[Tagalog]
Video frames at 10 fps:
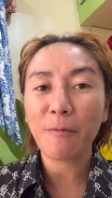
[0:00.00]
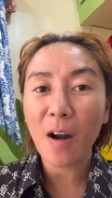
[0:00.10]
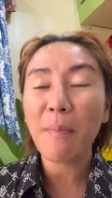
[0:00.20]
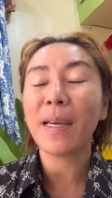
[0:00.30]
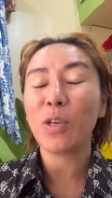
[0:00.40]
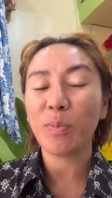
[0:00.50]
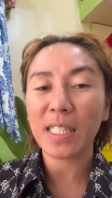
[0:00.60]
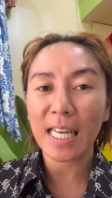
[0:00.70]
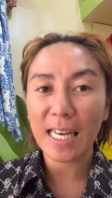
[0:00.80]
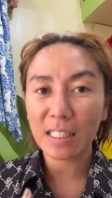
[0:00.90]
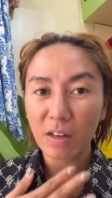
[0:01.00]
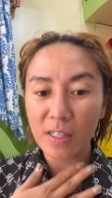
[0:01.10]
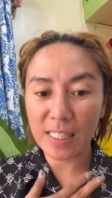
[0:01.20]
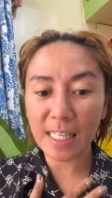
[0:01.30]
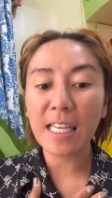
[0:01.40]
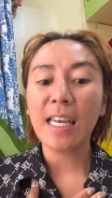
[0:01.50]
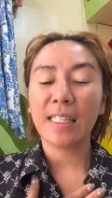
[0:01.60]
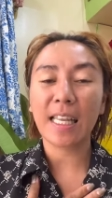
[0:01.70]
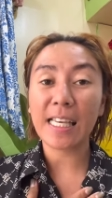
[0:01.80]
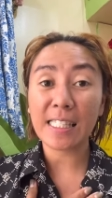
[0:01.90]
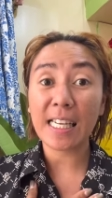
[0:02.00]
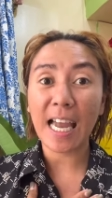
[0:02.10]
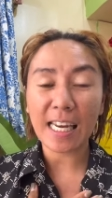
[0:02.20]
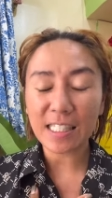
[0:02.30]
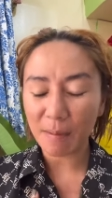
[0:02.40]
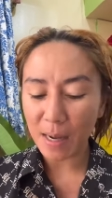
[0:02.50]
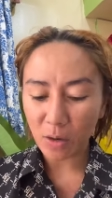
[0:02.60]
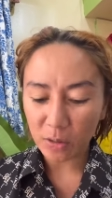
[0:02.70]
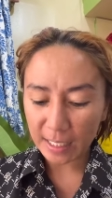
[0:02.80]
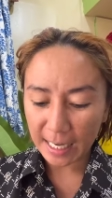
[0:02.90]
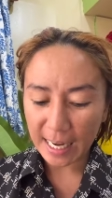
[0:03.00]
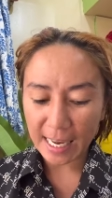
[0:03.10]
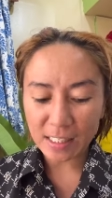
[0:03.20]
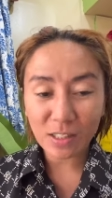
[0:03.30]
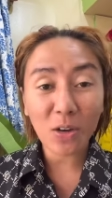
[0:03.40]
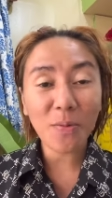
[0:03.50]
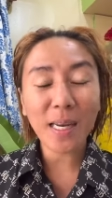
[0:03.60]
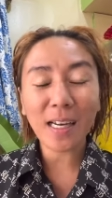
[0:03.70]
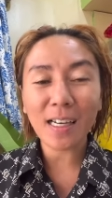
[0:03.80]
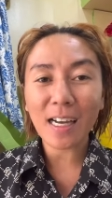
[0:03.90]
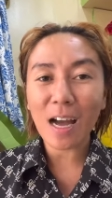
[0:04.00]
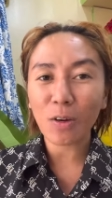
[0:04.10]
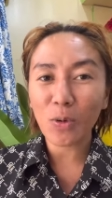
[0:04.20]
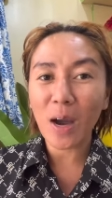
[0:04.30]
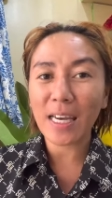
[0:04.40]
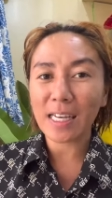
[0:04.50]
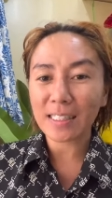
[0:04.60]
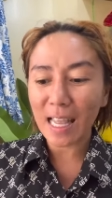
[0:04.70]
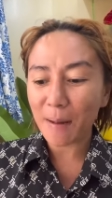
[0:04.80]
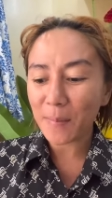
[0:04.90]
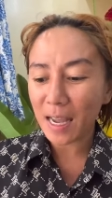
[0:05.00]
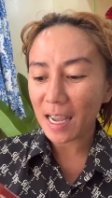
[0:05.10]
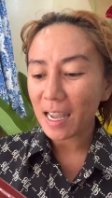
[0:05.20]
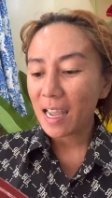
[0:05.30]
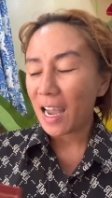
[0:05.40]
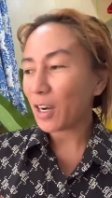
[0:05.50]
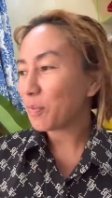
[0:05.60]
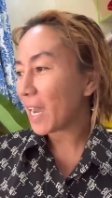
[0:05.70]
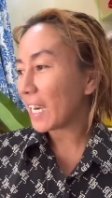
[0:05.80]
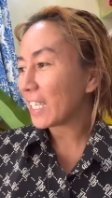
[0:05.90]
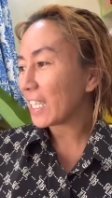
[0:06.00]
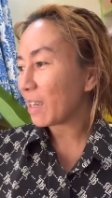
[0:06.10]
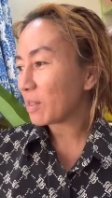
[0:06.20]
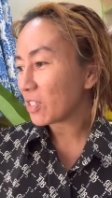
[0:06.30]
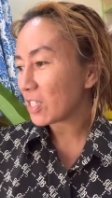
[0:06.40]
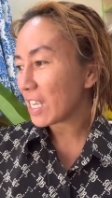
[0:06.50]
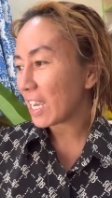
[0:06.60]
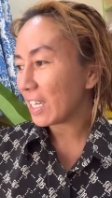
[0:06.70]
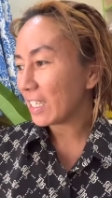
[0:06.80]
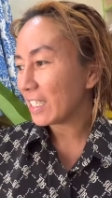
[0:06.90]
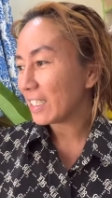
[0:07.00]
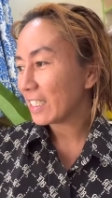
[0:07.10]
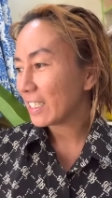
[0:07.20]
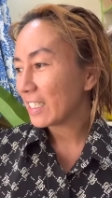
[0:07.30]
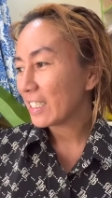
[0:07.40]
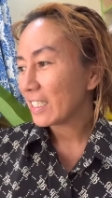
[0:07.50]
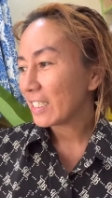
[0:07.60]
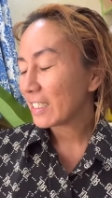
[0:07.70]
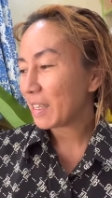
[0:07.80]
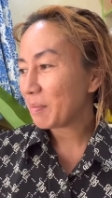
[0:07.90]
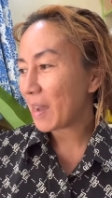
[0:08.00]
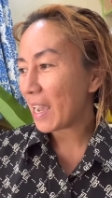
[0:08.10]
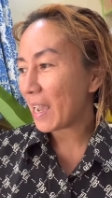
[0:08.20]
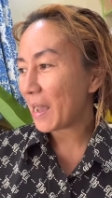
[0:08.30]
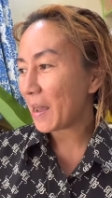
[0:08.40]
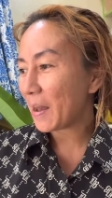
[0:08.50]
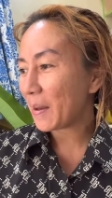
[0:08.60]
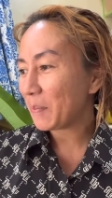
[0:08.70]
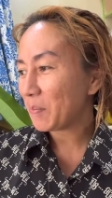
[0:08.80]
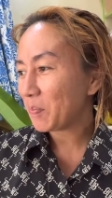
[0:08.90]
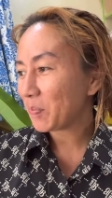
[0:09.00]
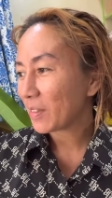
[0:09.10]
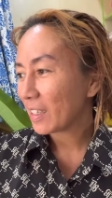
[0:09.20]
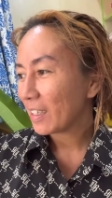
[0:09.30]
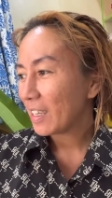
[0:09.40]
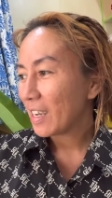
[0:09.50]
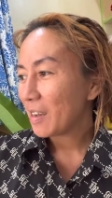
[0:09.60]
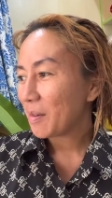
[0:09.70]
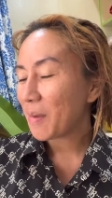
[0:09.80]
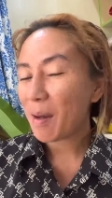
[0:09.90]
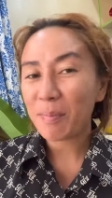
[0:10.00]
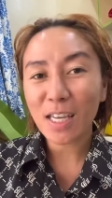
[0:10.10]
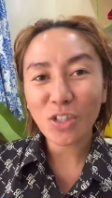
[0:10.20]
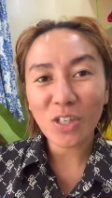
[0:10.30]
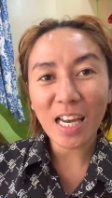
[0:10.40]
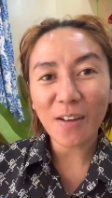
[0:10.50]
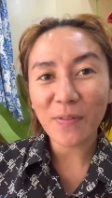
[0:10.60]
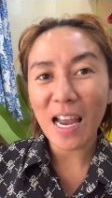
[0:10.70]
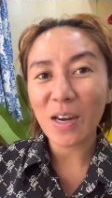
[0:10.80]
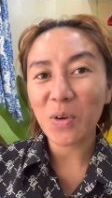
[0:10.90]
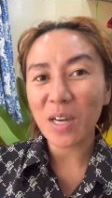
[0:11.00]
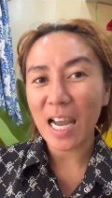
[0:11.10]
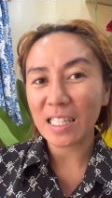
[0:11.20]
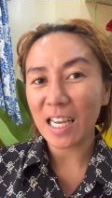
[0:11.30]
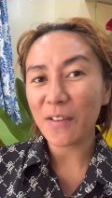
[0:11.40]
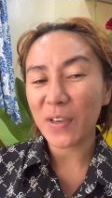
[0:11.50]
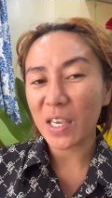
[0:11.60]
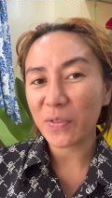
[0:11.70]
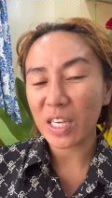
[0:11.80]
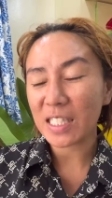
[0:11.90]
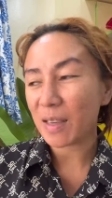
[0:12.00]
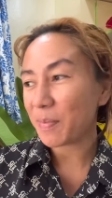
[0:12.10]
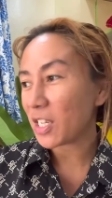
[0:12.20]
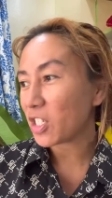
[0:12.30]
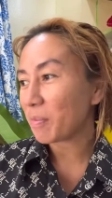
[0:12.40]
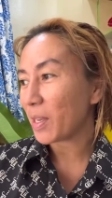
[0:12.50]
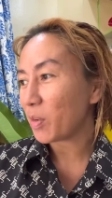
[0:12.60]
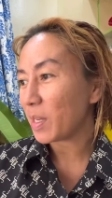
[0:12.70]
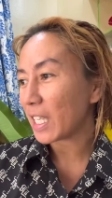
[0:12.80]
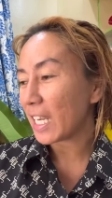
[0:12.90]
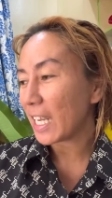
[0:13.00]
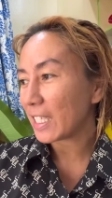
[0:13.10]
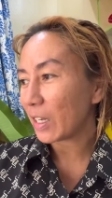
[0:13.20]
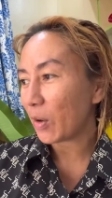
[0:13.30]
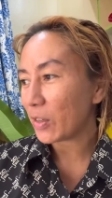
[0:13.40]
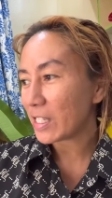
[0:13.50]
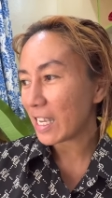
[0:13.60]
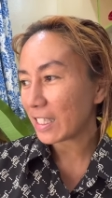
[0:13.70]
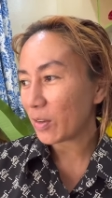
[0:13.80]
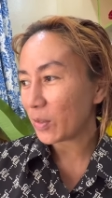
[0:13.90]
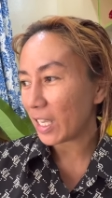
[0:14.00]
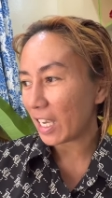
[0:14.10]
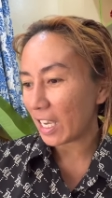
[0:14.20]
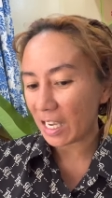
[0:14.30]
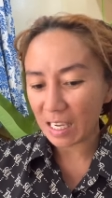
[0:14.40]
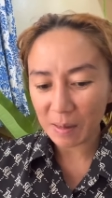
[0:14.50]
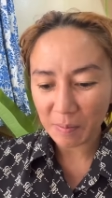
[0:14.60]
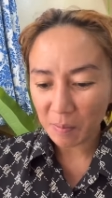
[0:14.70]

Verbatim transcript: from Mayumi Thailand Closet. Dress na galing sa Bangkok, Thailand. So, may nakakakuha ng tama. Ano pangalan niya, Miss Giselle? Si, si Ma'am... Ma'am, make sure naka-follow ka at naka-favorite sa page ng Mayumi Thailand Closet, okay? Eh.